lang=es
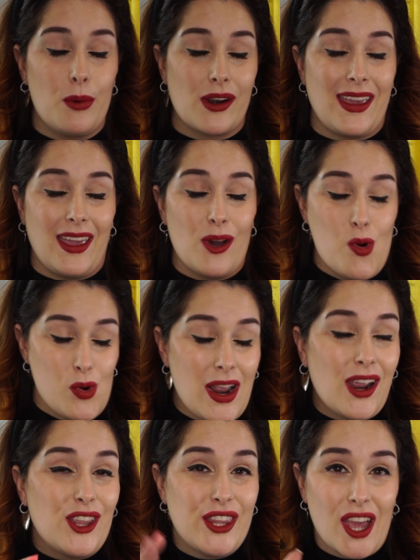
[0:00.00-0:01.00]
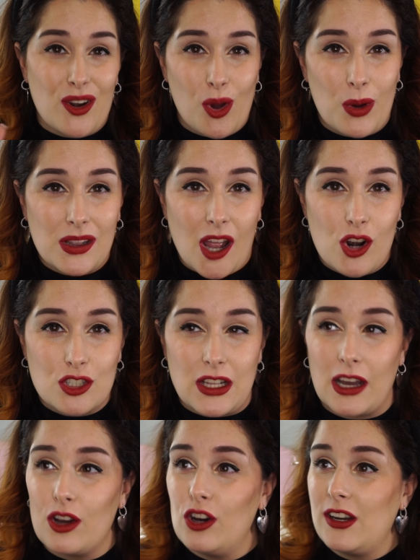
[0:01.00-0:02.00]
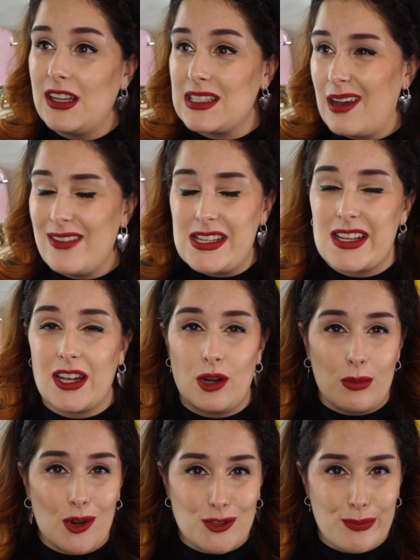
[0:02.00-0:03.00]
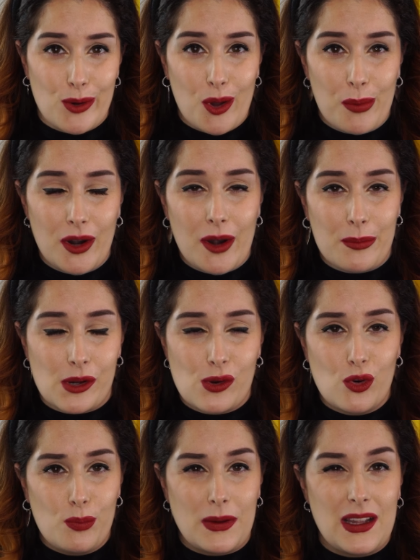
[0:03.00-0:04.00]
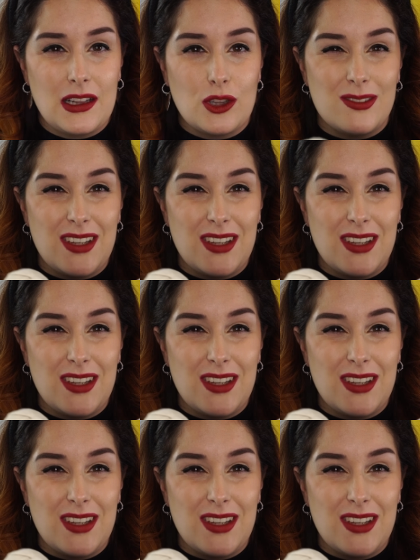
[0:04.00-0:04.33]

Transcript: porque una ya no aguanta los tacones, sabéis que no me los puedo poner por culpa del